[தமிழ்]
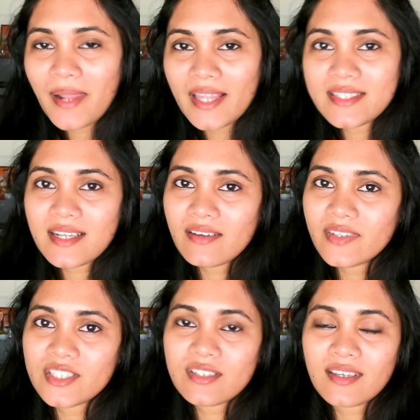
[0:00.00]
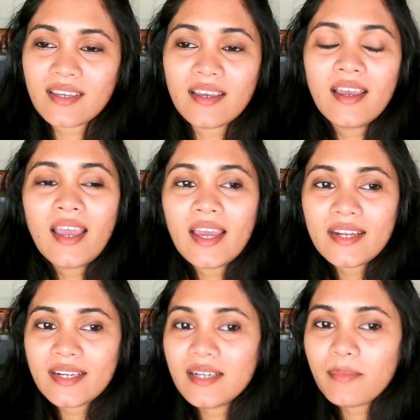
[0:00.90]
பிளான்ஸ்லாம் வச்சுருக்கேன்
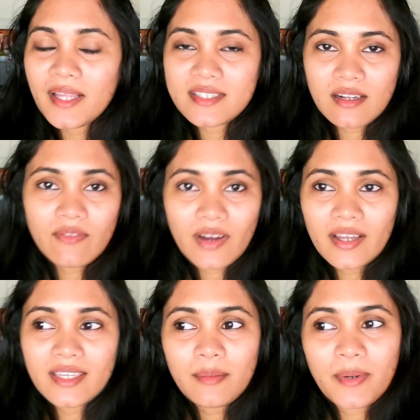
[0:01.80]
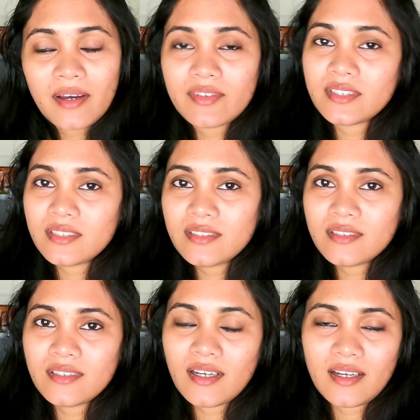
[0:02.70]
அண்ட் என்னென்ன பிளான்ஸ்லாம் வாங்கி இப்போ நான் வந்துட்டு
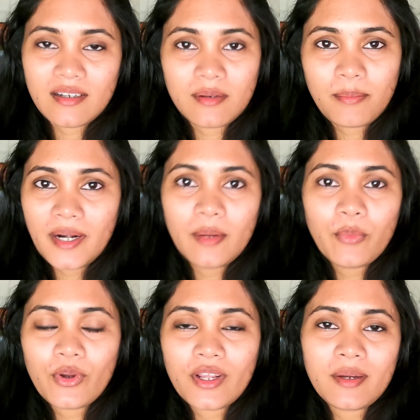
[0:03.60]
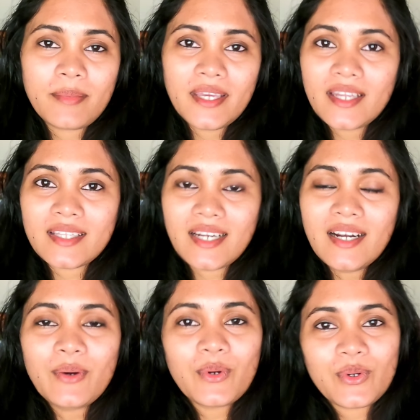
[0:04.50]
பண்ண போகிறேன்
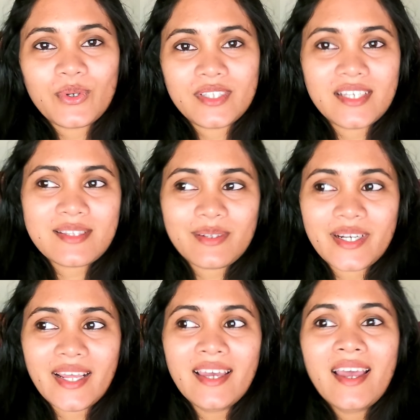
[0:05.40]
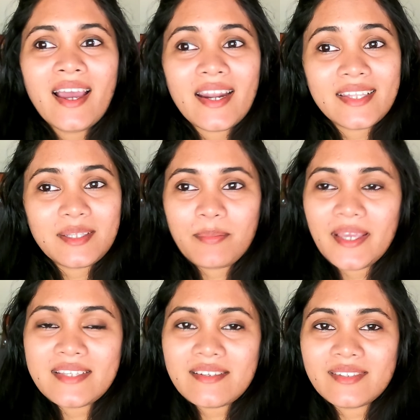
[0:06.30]
அப்படிங்கிறதெல்லாம் நான் உங்களுக்கு ஒரு இதாக சொல்கிறேன் அண்ட் இந்த
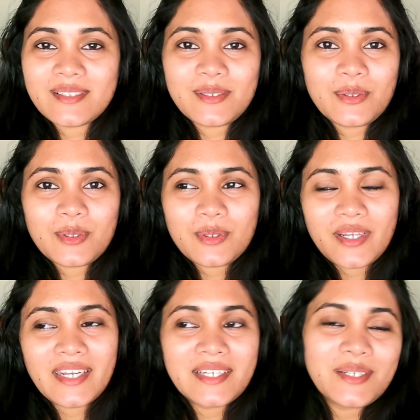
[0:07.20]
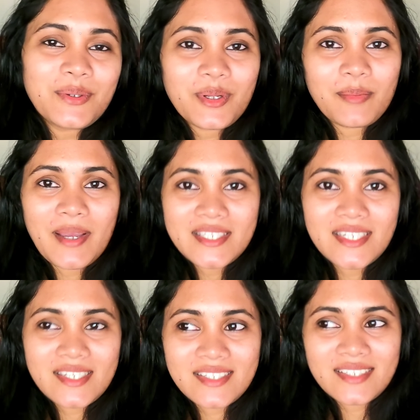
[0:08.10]
பிளேஸை வந்துட்டு ஒரு எனக்குன்னு ஒரு
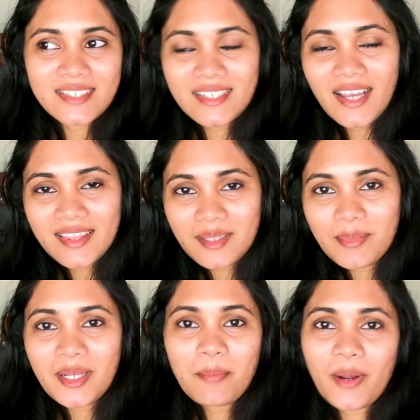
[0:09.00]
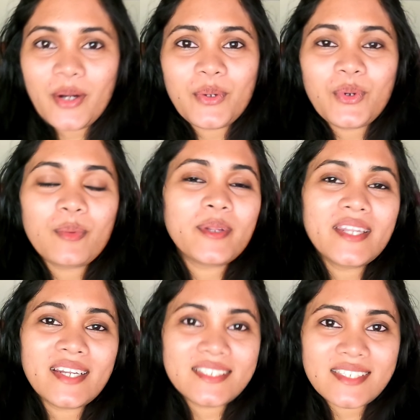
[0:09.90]
இமேஜினேஷன் இருக்குது அந்த மாதிரி பண்ணணும்
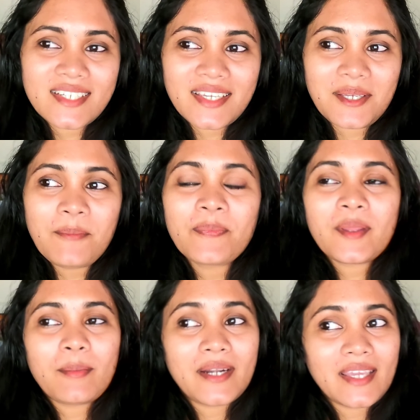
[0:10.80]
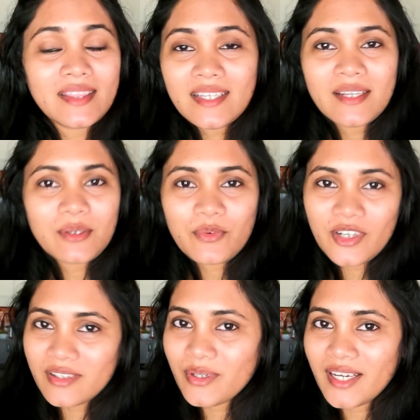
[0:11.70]
அப்படின்னு நினச்சிட்ருக்கேன் பட் எந்த அளவுக்கு
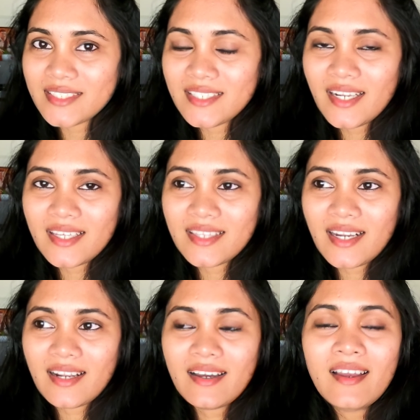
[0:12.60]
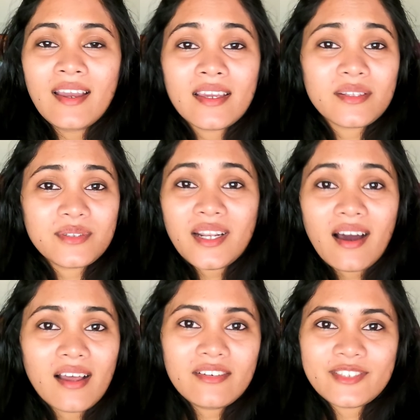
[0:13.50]
ஒர்க் அவுட் ஆகுதுன்னு எனக்கு தெரில இது வந்து
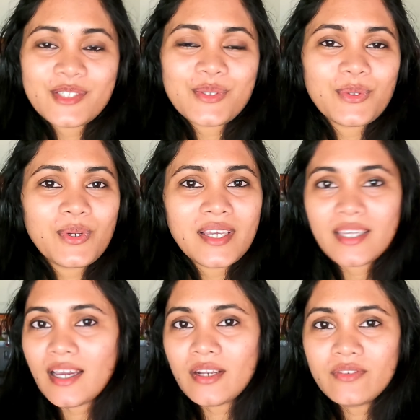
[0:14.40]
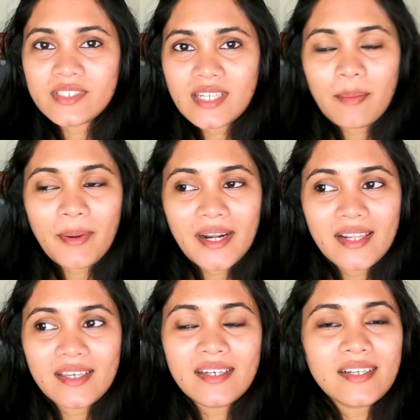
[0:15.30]
நான் ஆள் வச்சோ இல்லை யாரையும் வச்சு நான்
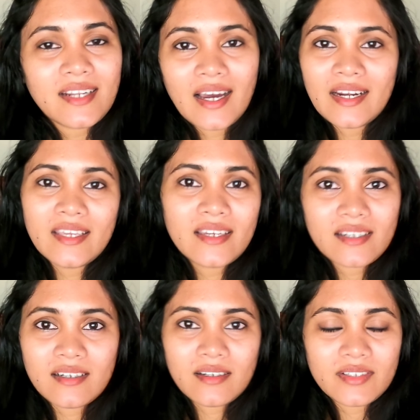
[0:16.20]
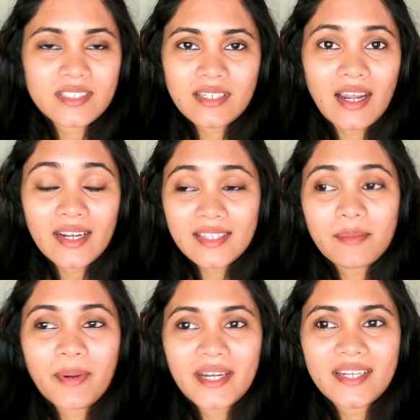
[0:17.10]
பண்ணலை நானே வச்சு நானே
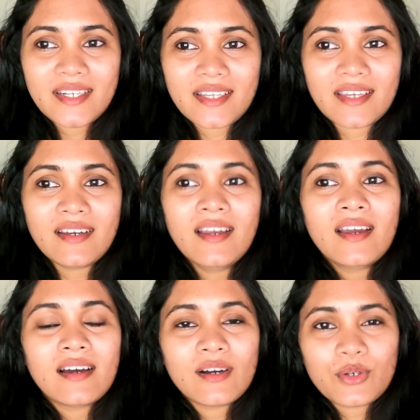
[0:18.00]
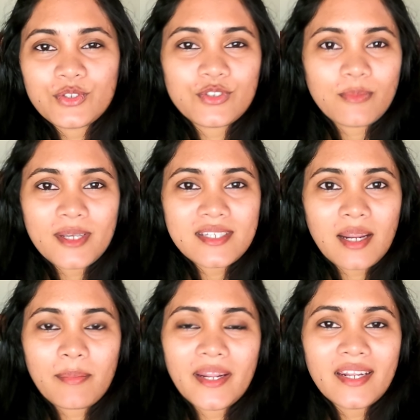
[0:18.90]
தான் பண்ணிகிட்டு இருக்கேன் கொஞ்சம் கொஞ்சமாக
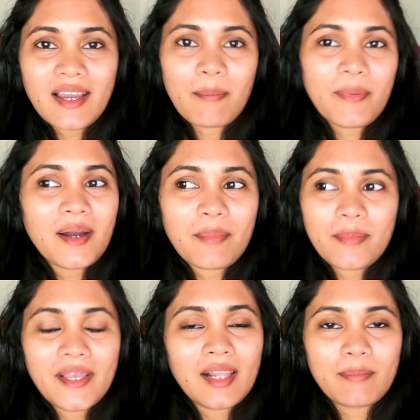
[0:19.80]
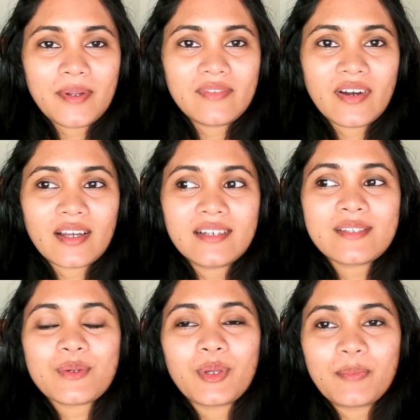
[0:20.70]
ஸ்டார்ட் பண்ணி எனக்கு அப்பா அப்பப்போ ஹெல்ப் பண்ணுவாங்க
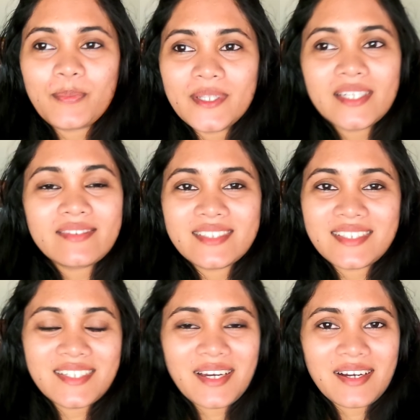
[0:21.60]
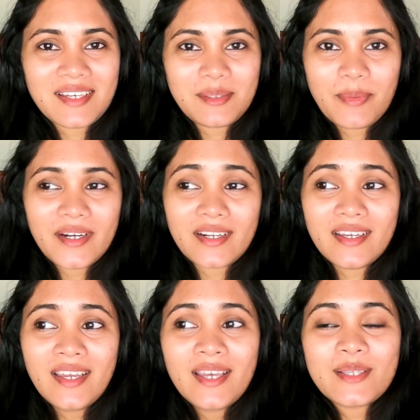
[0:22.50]
ஸோ இப்படி தான் வந்துட்டு நான் இது
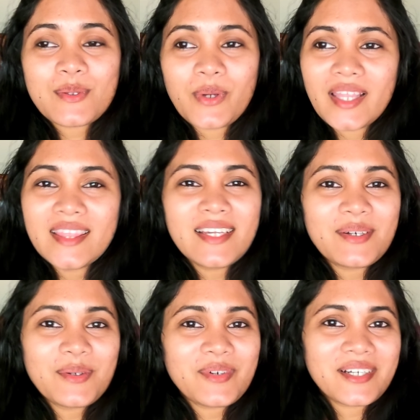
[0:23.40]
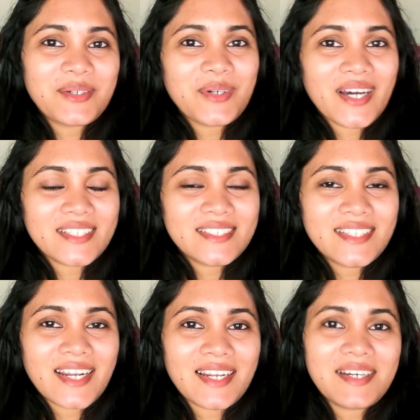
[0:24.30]
பண்ணுறேன் ஸோ எந்த அளவுக்கு ஒர்க் அவுட்
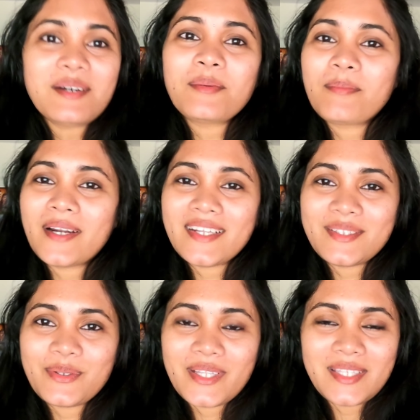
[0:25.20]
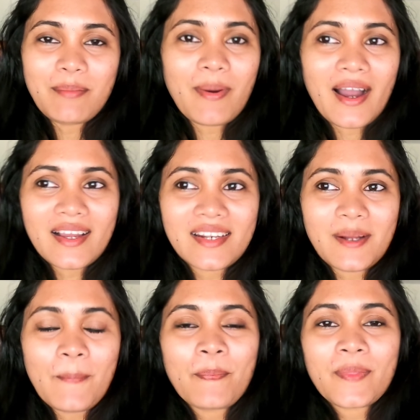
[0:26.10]
ஆகுதுன்னு தெரில பட் அதோட இதை பார்க்கலாம்